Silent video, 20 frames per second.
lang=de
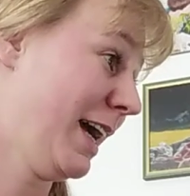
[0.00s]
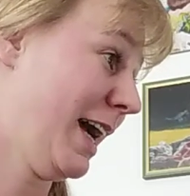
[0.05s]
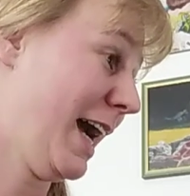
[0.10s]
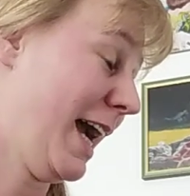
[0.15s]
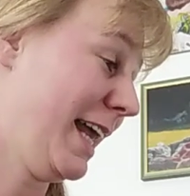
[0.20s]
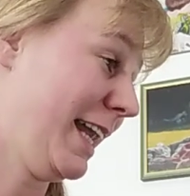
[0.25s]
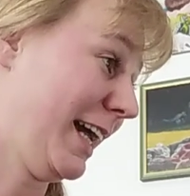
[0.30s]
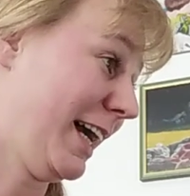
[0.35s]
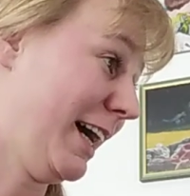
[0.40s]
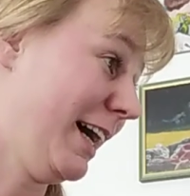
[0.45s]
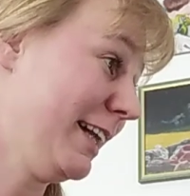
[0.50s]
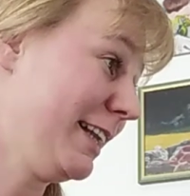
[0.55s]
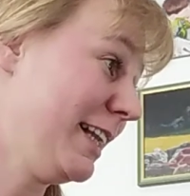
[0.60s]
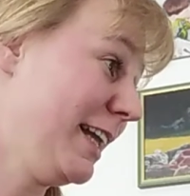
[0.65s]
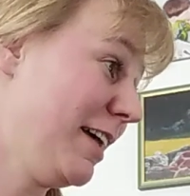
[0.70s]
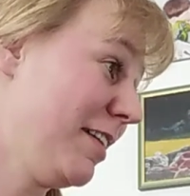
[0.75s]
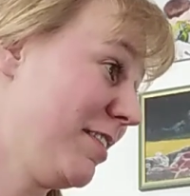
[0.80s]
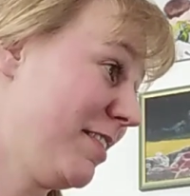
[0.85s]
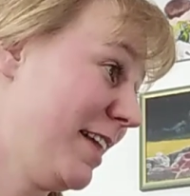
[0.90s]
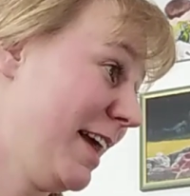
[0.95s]
ein
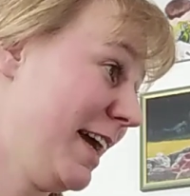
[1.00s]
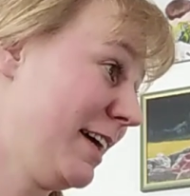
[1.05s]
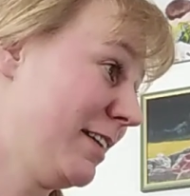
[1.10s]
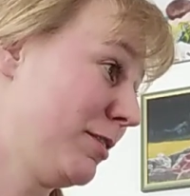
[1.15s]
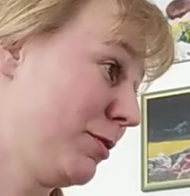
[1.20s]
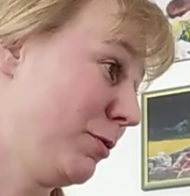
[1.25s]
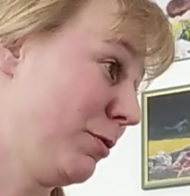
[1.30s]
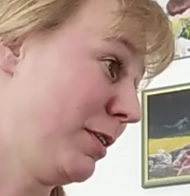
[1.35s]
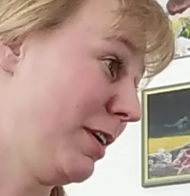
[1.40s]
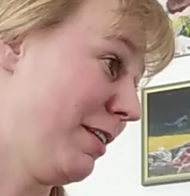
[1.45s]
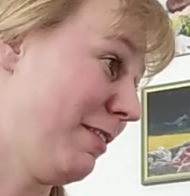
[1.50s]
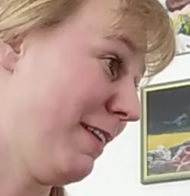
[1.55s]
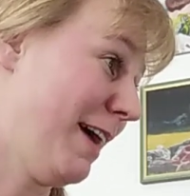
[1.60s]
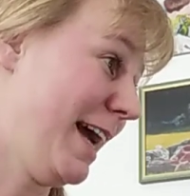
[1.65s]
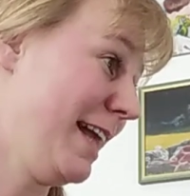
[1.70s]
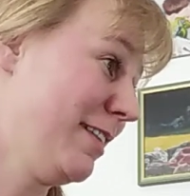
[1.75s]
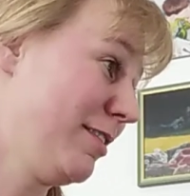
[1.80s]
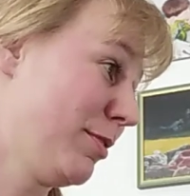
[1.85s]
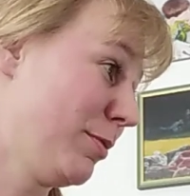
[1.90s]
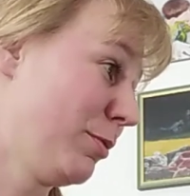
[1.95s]
Radler, Sekt oder
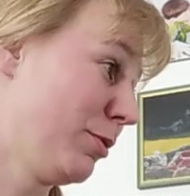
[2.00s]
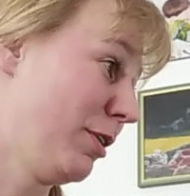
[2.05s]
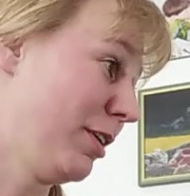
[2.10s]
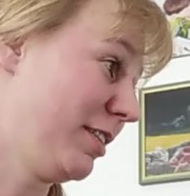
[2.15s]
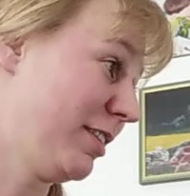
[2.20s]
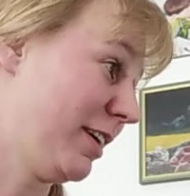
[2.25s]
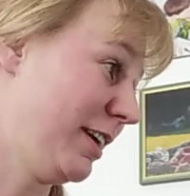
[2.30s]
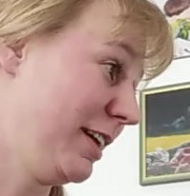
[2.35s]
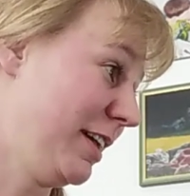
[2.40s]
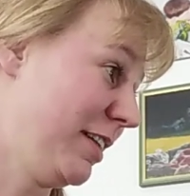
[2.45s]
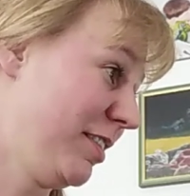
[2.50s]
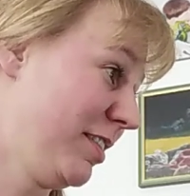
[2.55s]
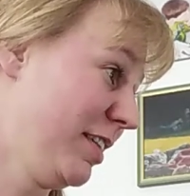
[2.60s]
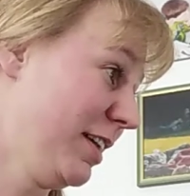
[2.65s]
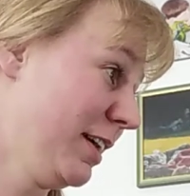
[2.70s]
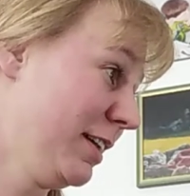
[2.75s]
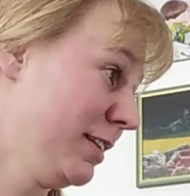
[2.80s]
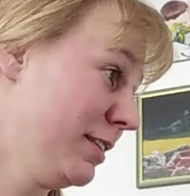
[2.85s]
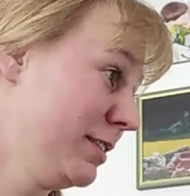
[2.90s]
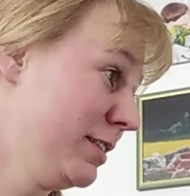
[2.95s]
Wein zum
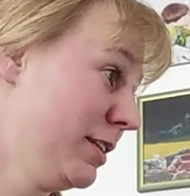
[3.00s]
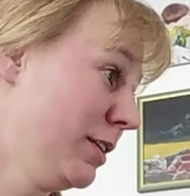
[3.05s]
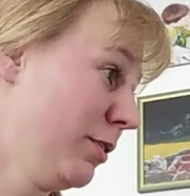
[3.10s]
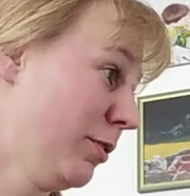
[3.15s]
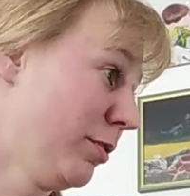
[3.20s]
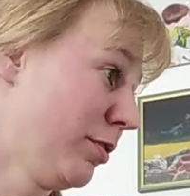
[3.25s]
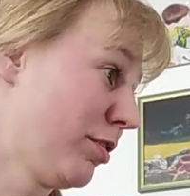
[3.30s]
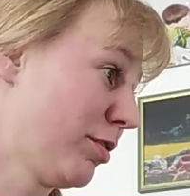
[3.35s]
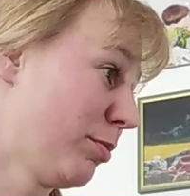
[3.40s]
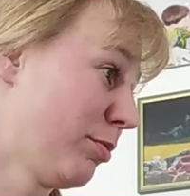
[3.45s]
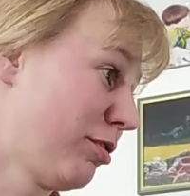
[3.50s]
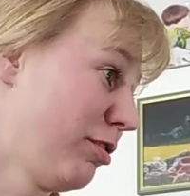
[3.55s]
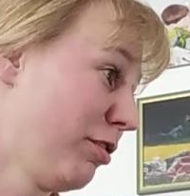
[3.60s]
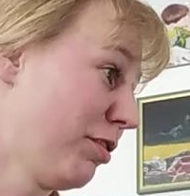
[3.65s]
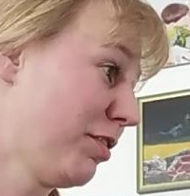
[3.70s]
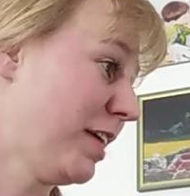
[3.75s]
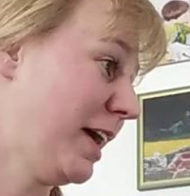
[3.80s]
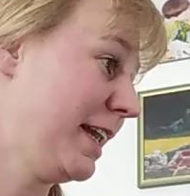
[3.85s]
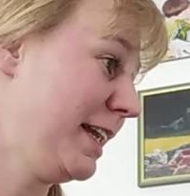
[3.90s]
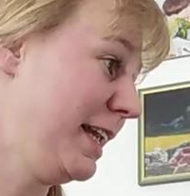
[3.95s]
Neutralisieren und zum
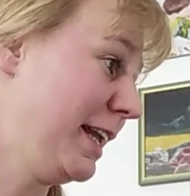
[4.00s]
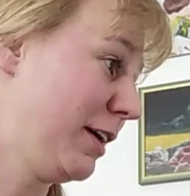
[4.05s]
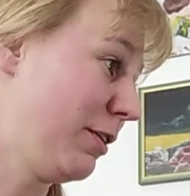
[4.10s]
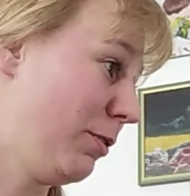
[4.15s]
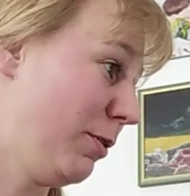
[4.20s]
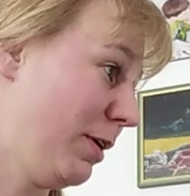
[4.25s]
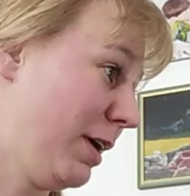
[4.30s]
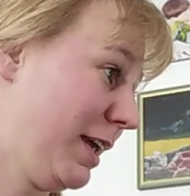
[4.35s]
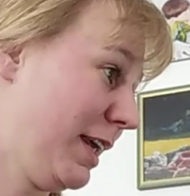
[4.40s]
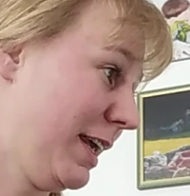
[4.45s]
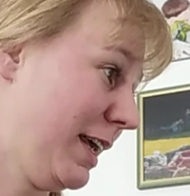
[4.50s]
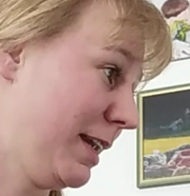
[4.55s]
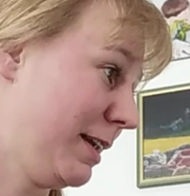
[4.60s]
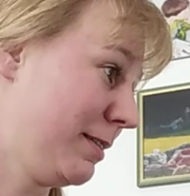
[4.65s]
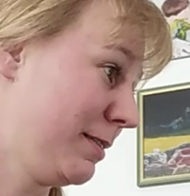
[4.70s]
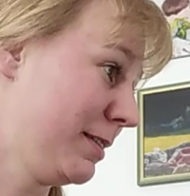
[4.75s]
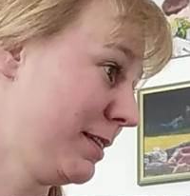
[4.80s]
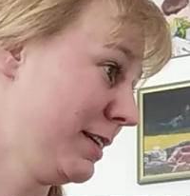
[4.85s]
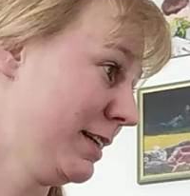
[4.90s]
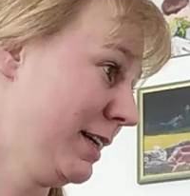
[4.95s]
Schluss ein Likörchen.